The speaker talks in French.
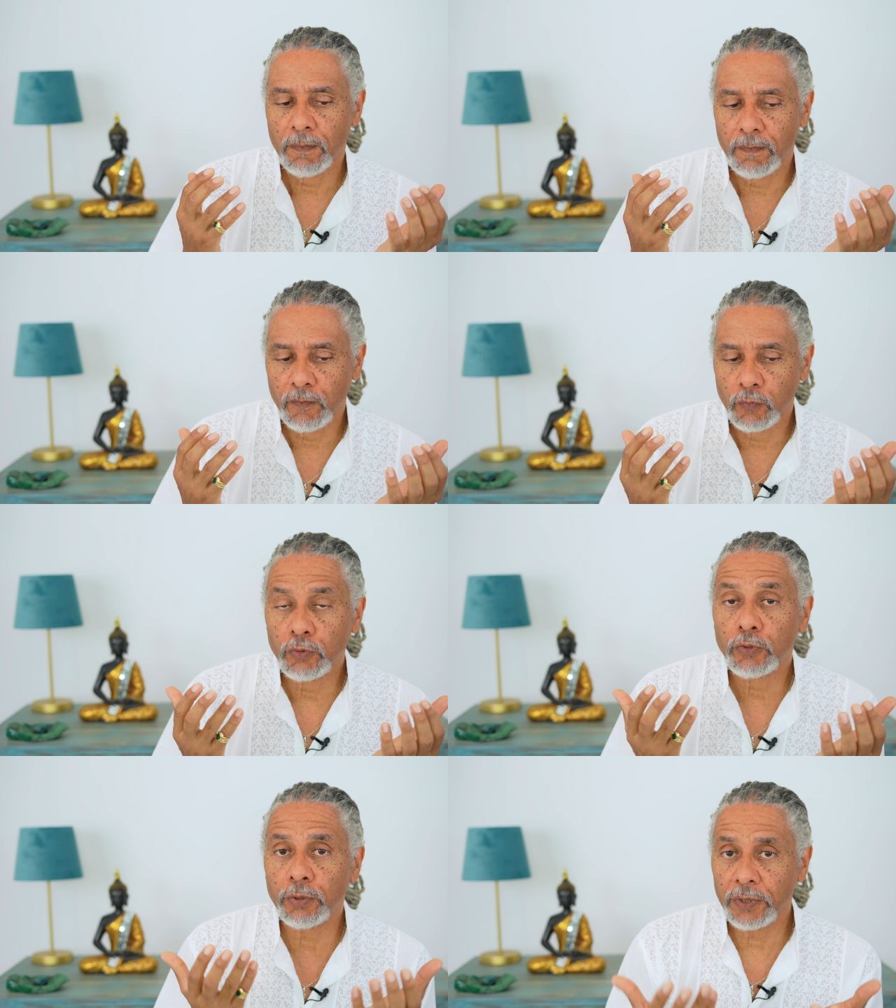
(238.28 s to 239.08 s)

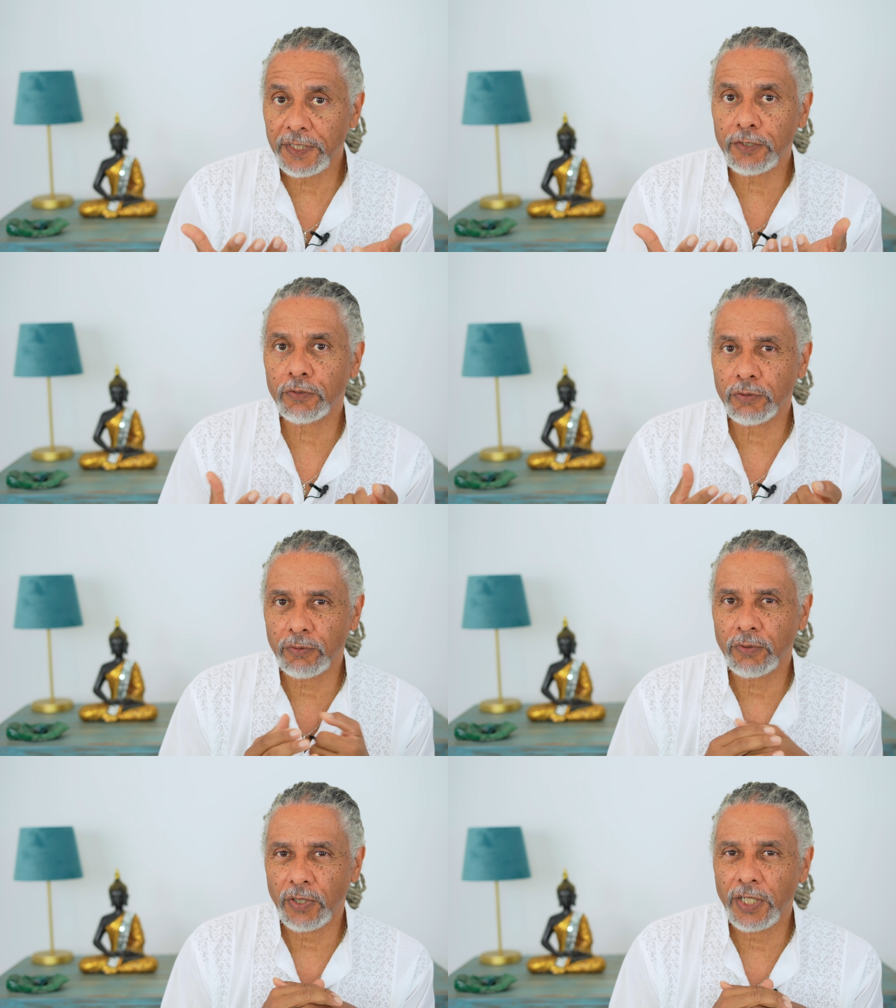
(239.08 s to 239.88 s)
nous
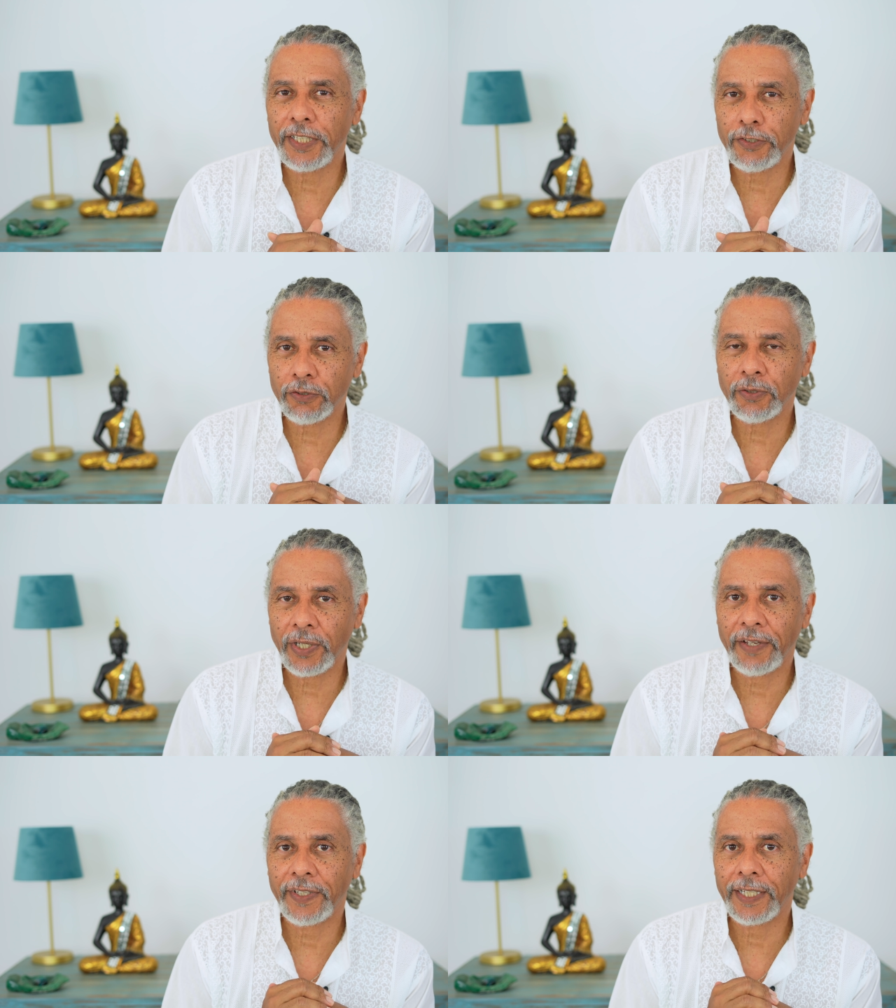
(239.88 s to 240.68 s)
unissons les
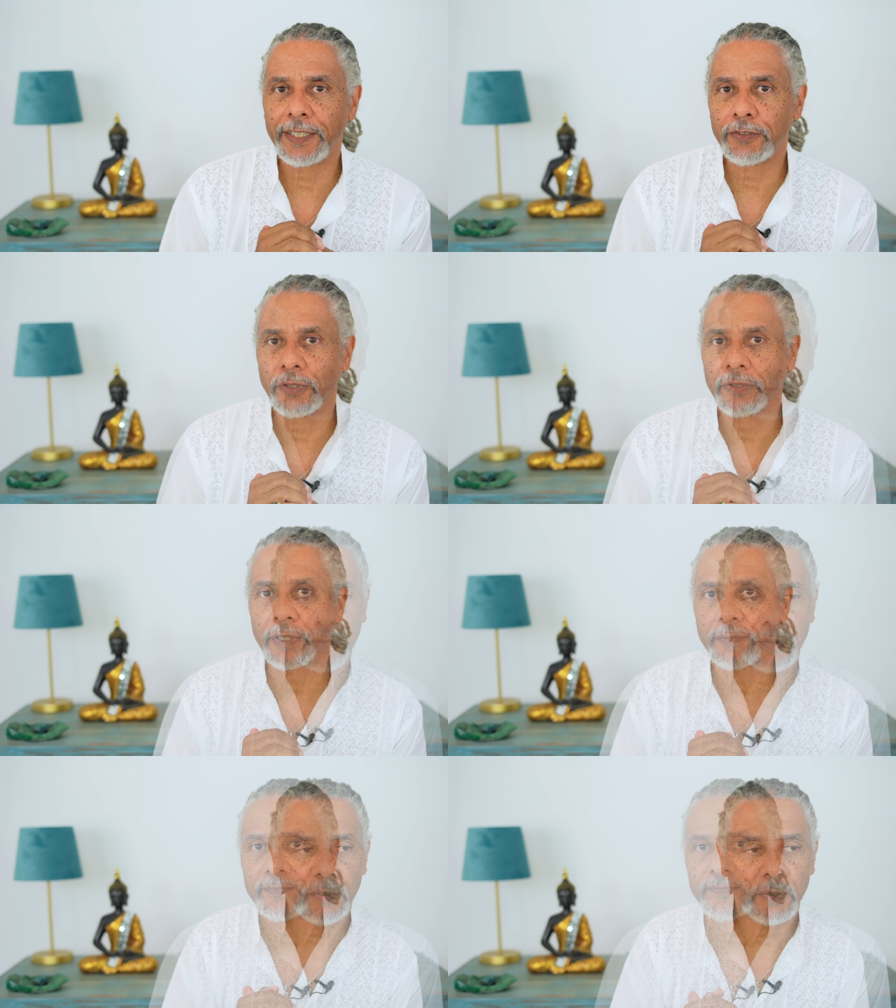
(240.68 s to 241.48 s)
uns avec les
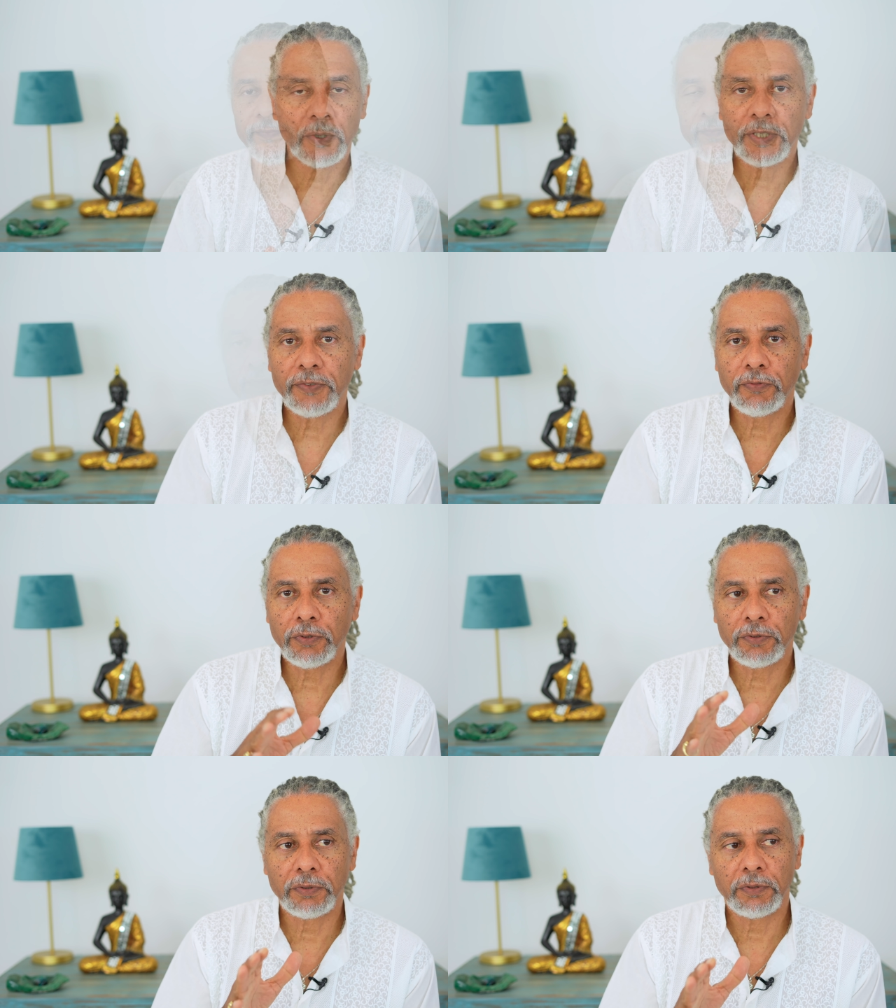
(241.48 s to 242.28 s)
autres. Au
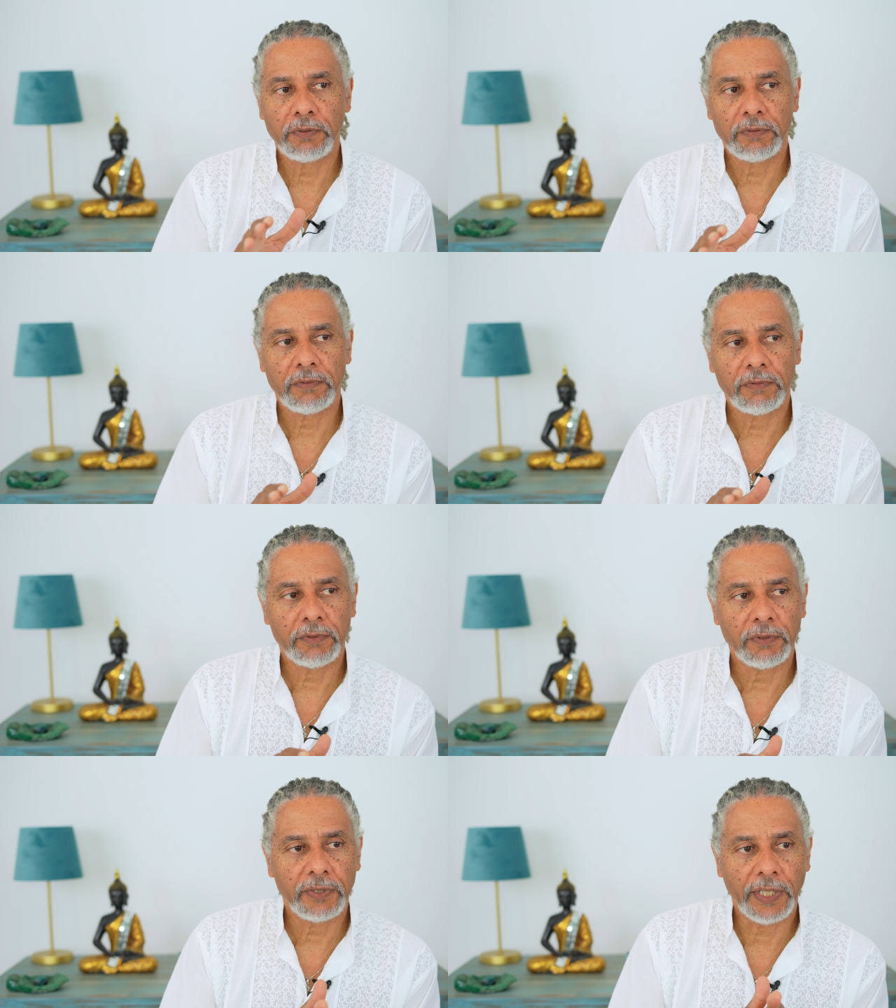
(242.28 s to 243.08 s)
niveau du,
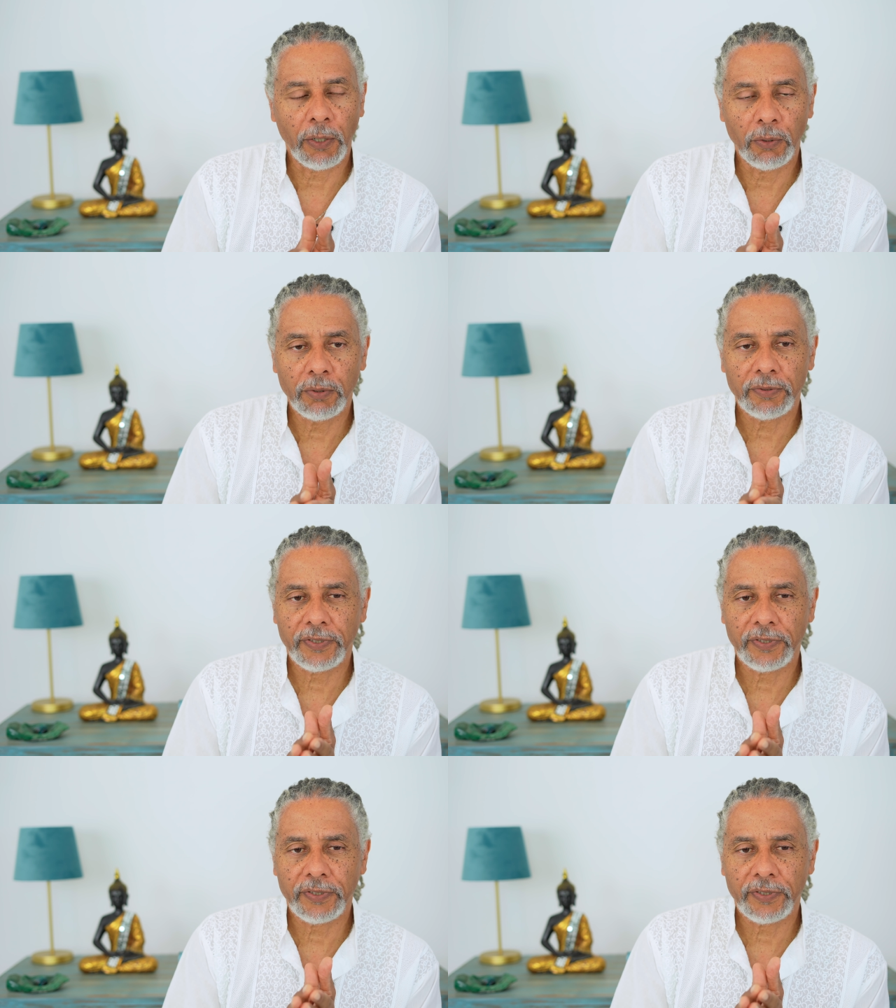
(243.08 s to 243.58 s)
du tarot,